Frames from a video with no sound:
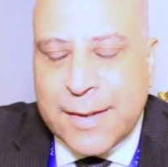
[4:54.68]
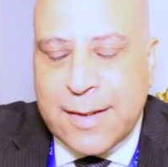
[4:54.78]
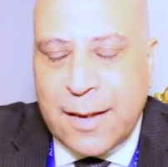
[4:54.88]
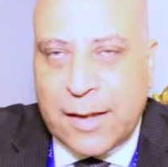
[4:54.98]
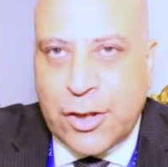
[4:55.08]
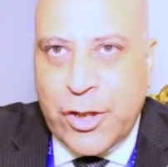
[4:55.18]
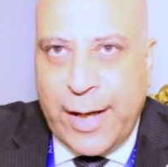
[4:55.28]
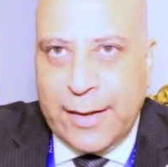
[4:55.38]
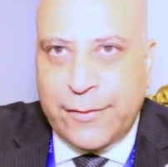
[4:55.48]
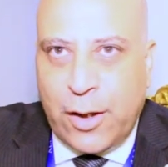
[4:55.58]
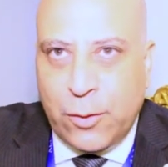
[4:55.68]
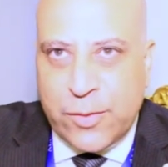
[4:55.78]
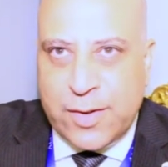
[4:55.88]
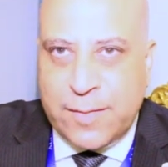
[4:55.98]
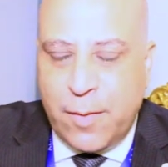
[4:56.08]
بتصلح تشريعات في قانون
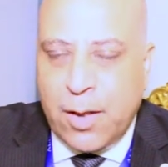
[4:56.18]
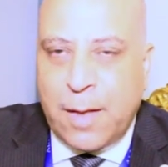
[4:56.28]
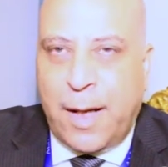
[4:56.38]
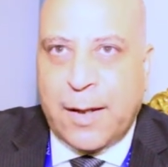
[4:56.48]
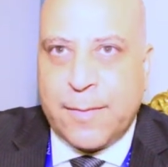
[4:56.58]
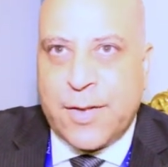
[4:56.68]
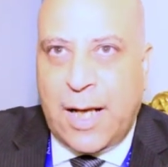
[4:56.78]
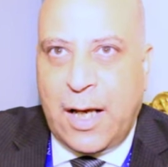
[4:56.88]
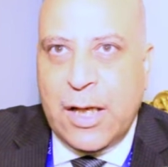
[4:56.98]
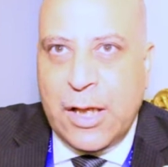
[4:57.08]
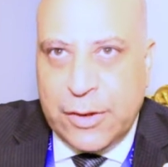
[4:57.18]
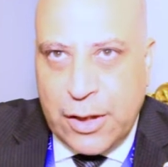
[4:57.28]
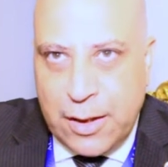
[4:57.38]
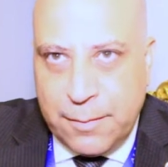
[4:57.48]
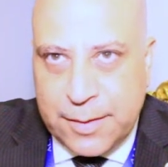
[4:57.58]
الاستثمار لما حضرتك بتصلح
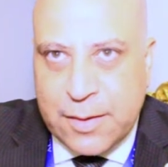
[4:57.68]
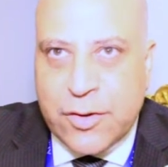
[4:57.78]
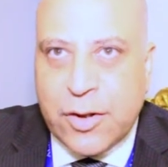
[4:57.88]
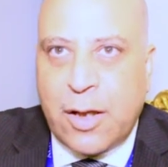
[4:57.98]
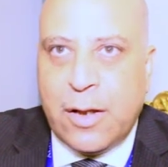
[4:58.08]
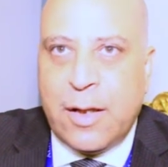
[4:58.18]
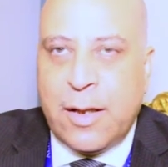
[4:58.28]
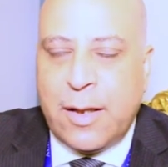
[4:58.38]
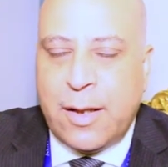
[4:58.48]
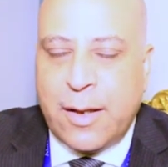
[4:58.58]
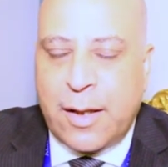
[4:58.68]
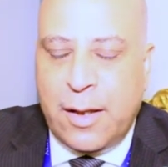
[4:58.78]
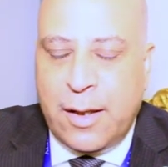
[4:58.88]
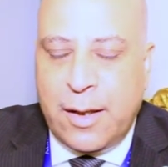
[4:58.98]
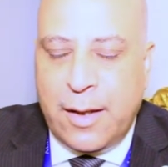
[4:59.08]
آه، بتصدر آه،
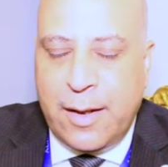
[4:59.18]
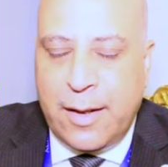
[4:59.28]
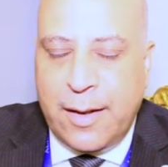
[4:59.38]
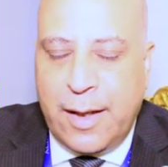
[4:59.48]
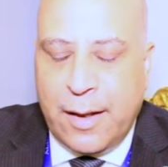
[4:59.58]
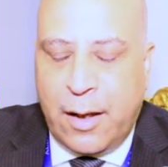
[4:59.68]
آه،